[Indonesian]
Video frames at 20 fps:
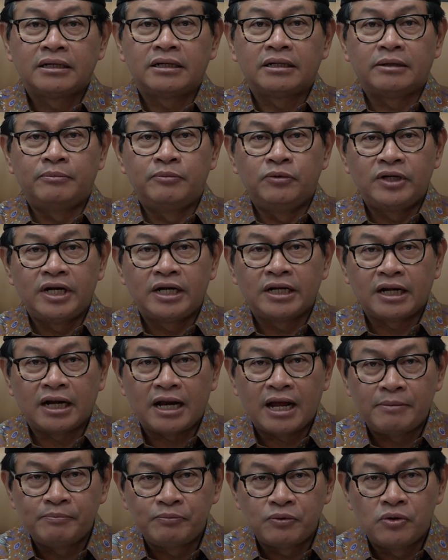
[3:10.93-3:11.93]
kemudian ke
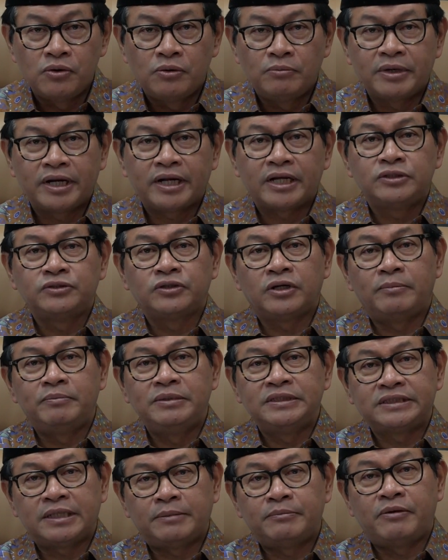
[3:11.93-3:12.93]
Lampung, mereka juga
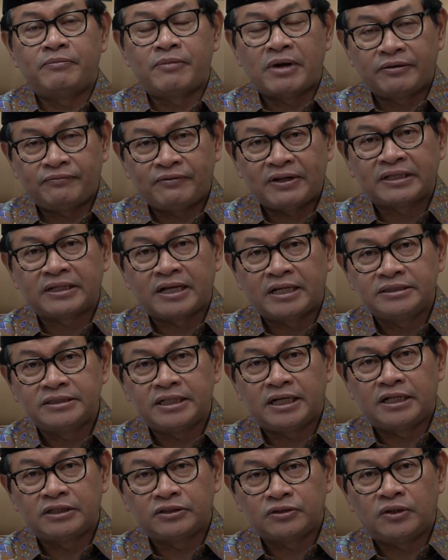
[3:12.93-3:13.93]
bisa memanfaatkan
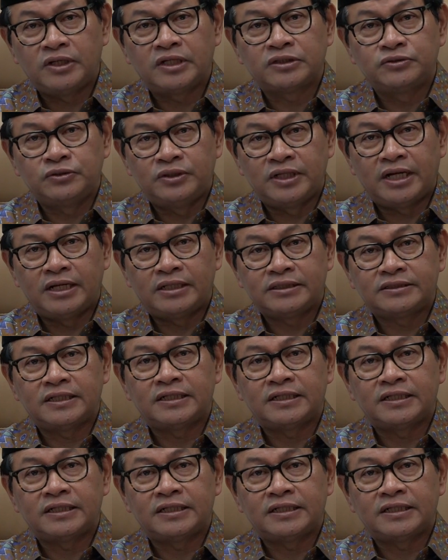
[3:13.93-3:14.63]
jalan tol yang sudah